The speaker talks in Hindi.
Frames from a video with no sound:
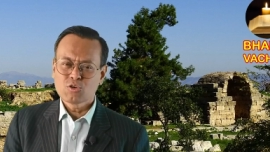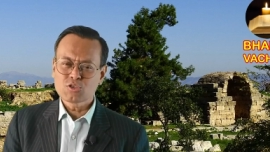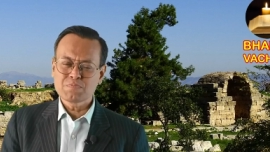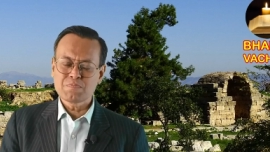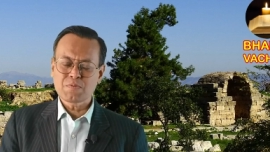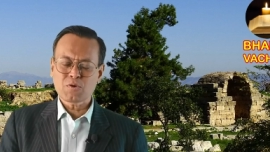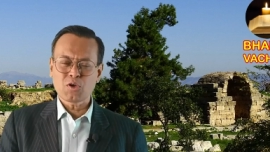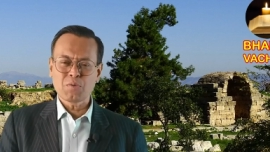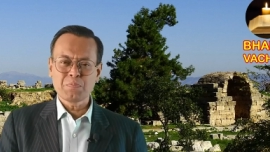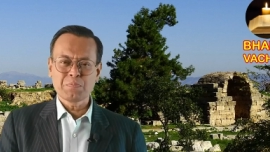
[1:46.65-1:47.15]

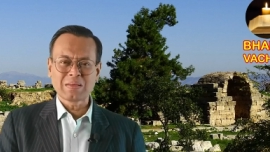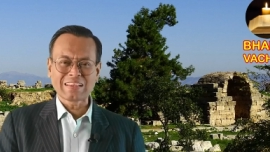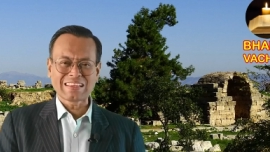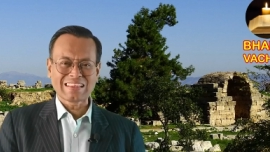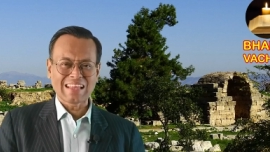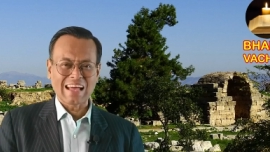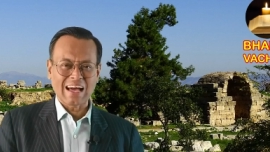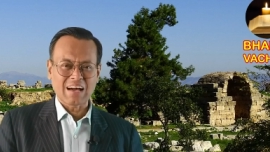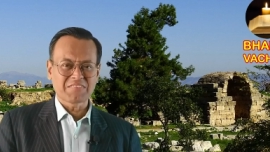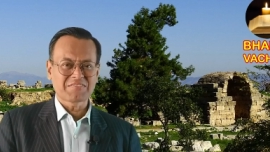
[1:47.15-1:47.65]
उसमें कोई
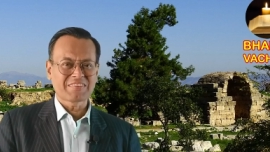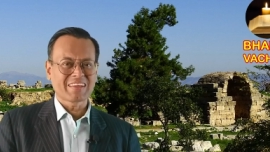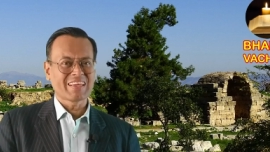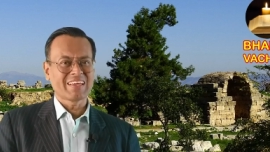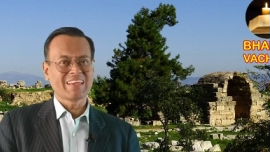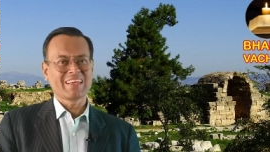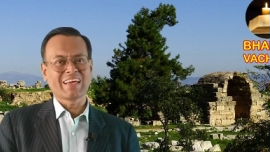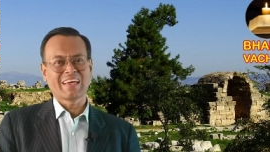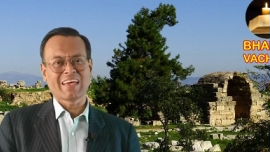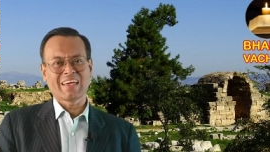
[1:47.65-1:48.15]
बदलाव
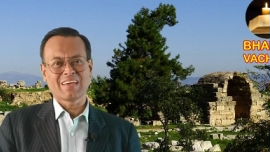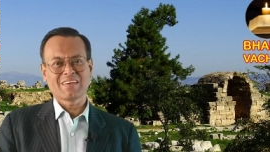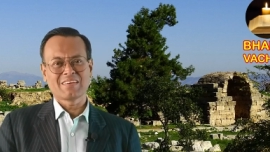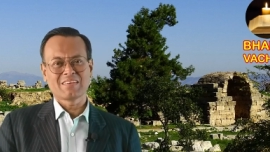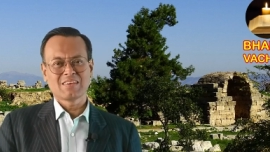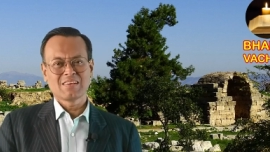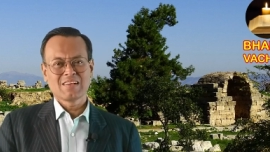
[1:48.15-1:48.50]
नहीं है